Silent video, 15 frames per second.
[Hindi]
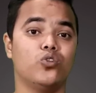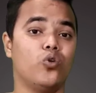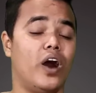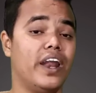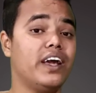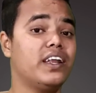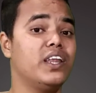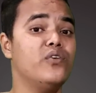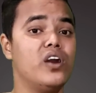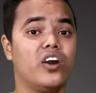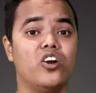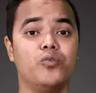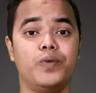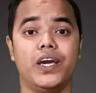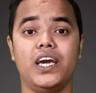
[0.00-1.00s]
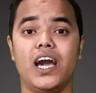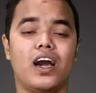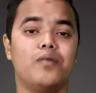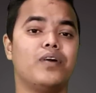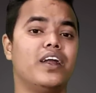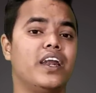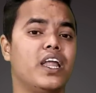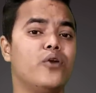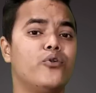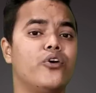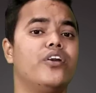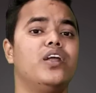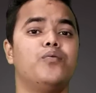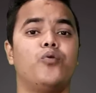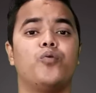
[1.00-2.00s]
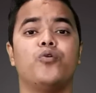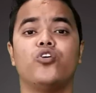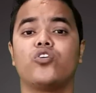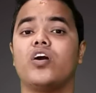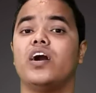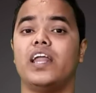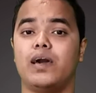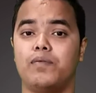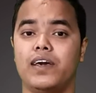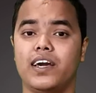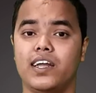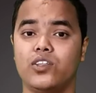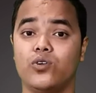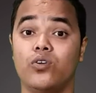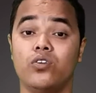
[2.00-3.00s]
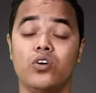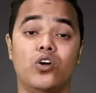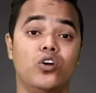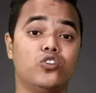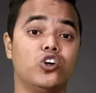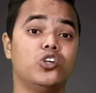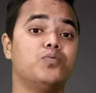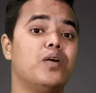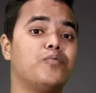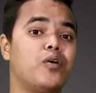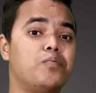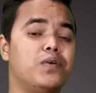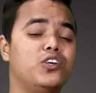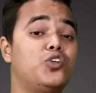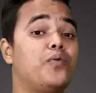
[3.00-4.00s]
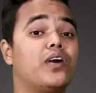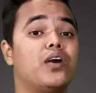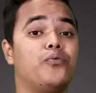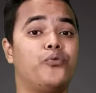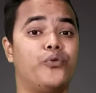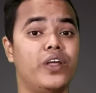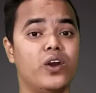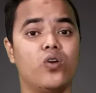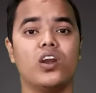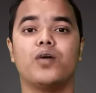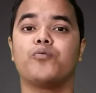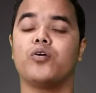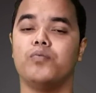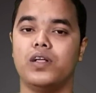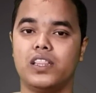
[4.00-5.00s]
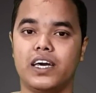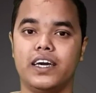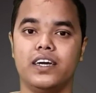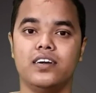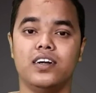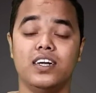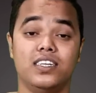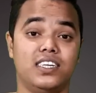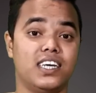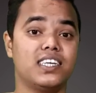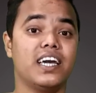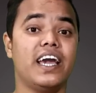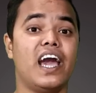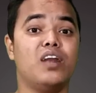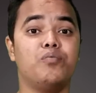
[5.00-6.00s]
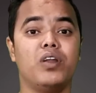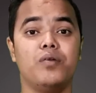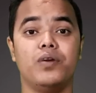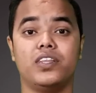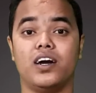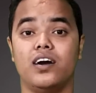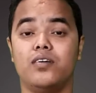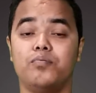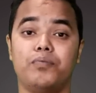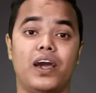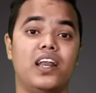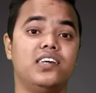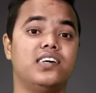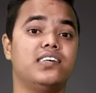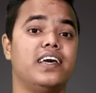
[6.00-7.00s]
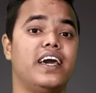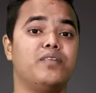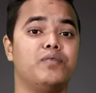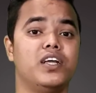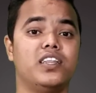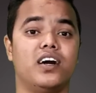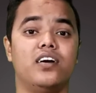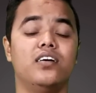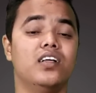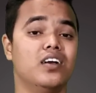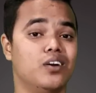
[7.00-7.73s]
तो हर एक न्यू अकाउंट पे अगर न्यू ट्वेंटी प्रोमो कोड का अगर अप्लाई करते हो तो इसमें आपको बीस रुपये का फ्री गोल्ड आपको मिलता है जैसे कि एड मनी में था पहले जैसा एड मनी था